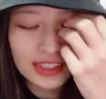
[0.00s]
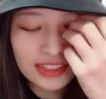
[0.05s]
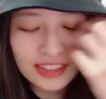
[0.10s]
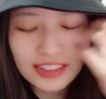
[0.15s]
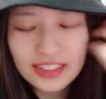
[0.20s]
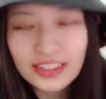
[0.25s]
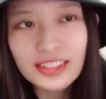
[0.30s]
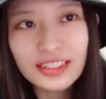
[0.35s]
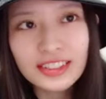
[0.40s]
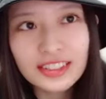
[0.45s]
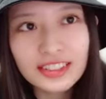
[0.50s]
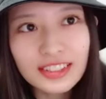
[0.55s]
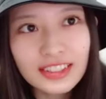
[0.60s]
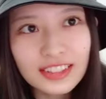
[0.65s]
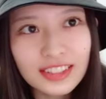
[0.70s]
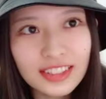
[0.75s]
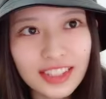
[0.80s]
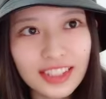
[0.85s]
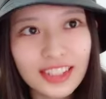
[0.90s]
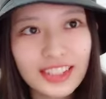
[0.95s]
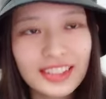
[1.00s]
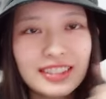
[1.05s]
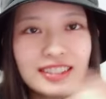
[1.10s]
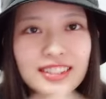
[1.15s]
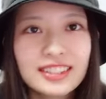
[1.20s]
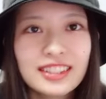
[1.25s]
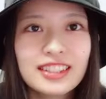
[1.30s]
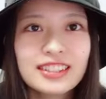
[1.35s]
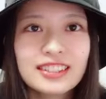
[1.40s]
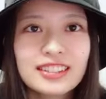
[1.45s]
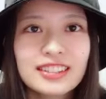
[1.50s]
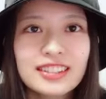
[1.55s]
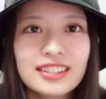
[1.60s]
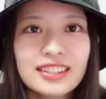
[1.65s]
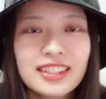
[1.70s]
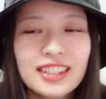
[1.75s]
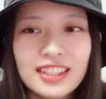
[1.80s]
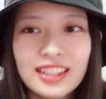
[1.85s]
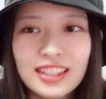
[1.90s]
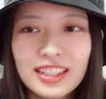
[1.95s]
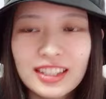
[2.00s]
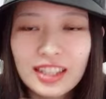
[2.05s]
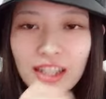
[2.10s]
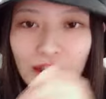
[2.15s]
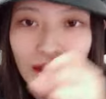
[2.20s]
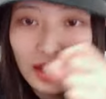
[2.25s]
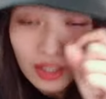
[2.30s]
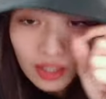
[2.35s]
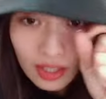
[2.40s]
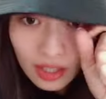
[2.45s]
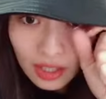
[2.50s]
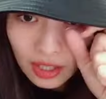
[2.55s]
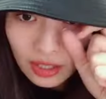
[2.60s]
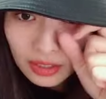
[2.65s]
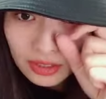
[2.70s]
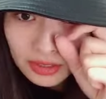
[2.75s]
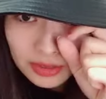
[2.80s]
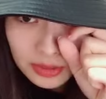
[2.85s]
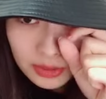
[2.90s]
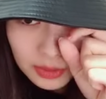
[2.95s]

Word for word: シュンってなるのかっこいいよね。なんかああいう